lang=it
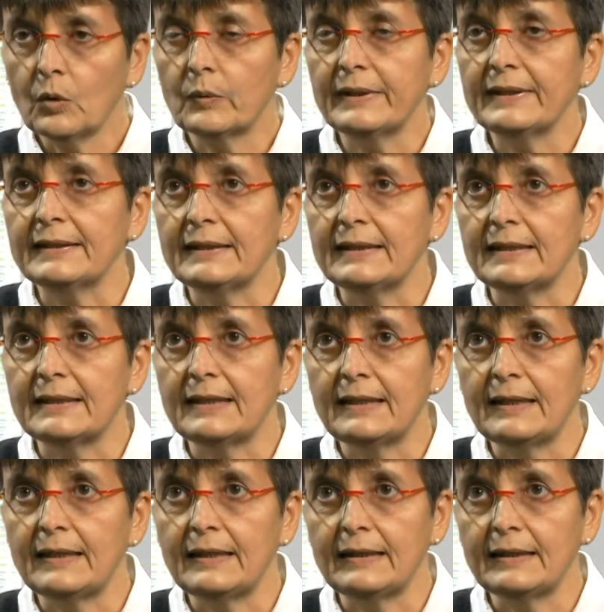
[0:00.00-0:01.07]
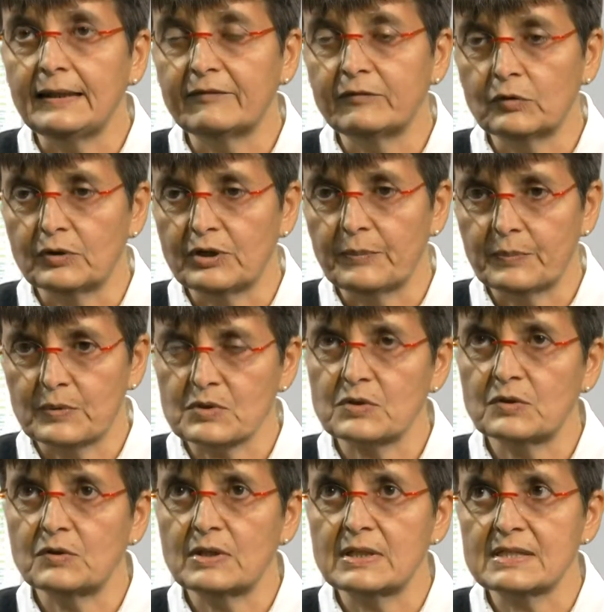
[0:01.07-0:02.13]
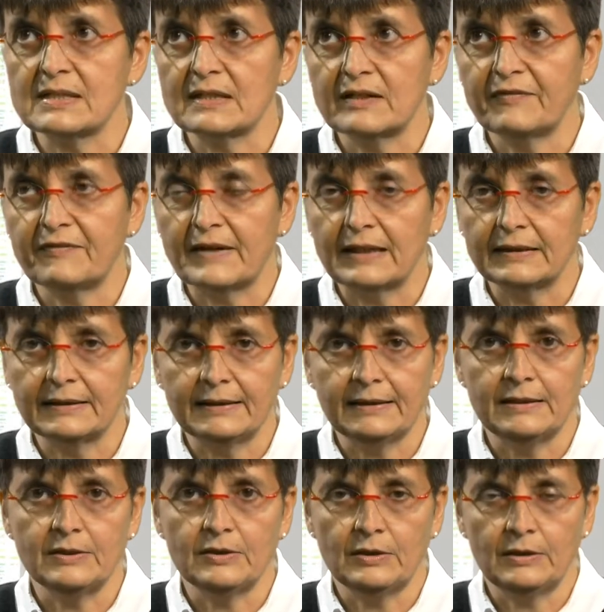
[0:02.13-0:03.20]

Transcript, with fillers: Quindi i lavori possono essere fatti